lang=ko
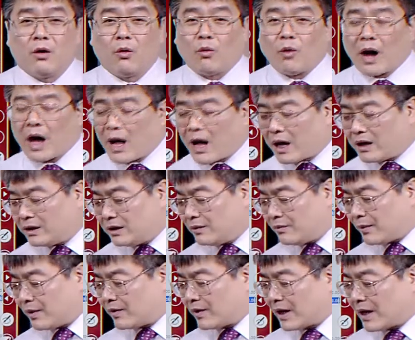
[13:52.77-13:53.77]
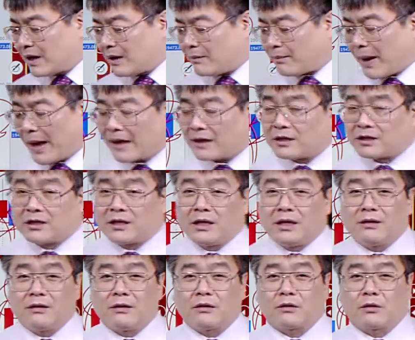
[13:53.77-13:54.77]
와 이번에
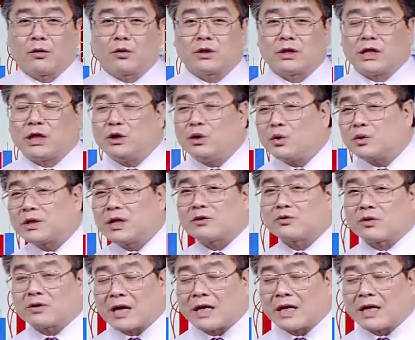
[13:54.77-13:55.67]
백신 또 치료제죠.